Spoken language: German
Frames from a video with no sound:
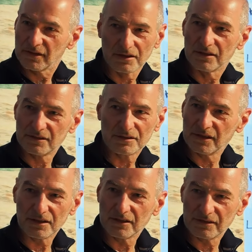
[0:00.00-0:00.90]
ist
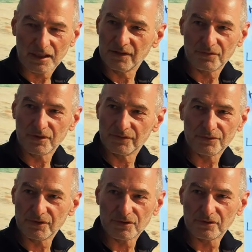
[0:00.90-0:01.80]
die drei Wochen
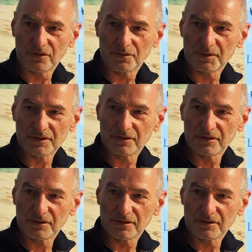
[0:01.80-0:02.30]
davor schon krank gewesen.